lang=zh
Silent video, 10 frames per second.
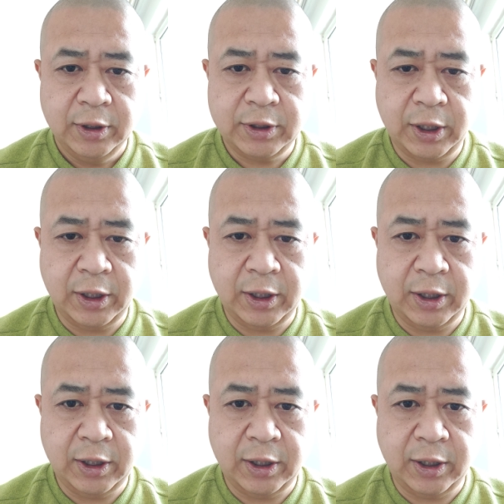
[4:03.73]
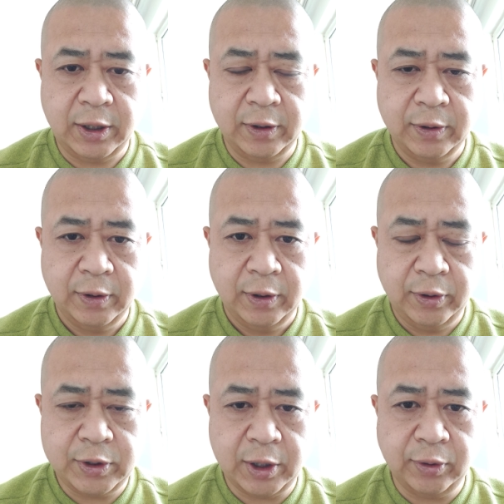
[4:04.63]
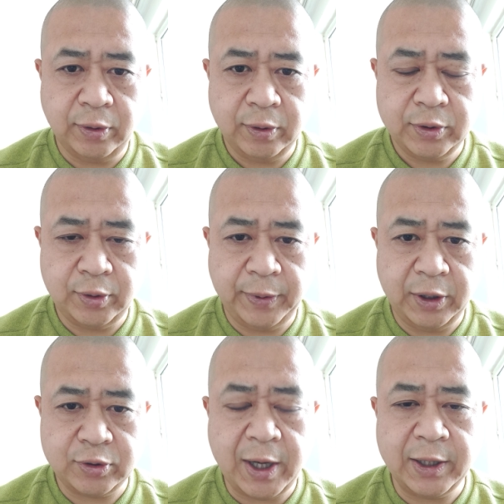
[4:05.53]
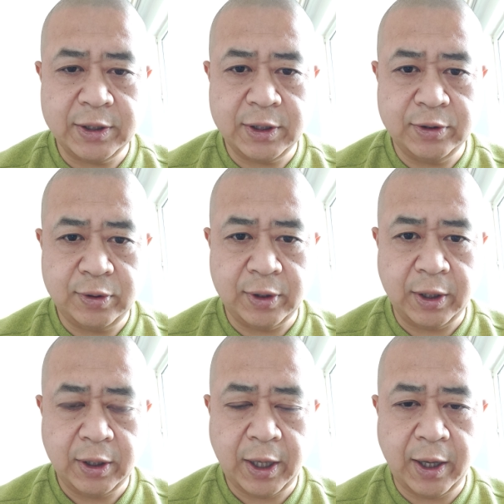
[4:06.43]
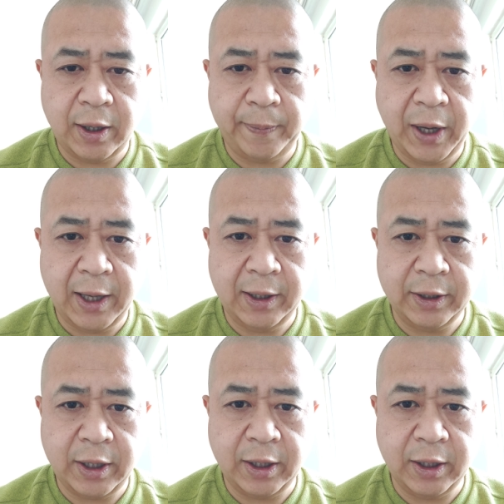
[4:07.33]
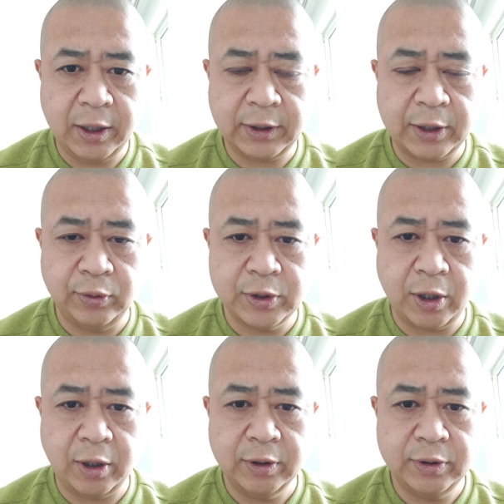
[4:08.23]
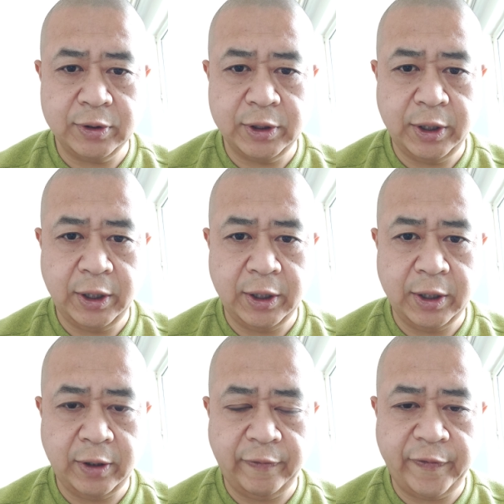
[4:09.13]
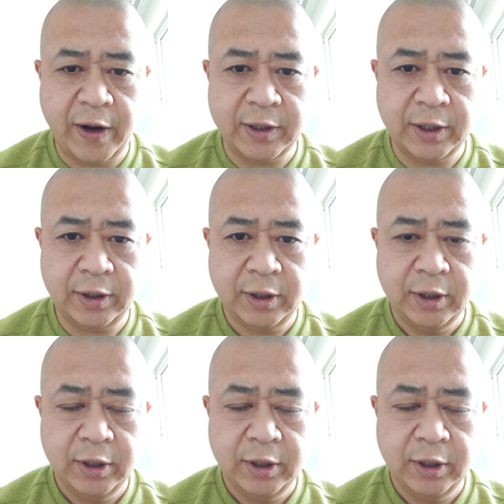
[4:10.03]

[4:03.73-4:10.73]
这个刘强东就被抓了进去，还拍了这个大头照，就是那个犯人，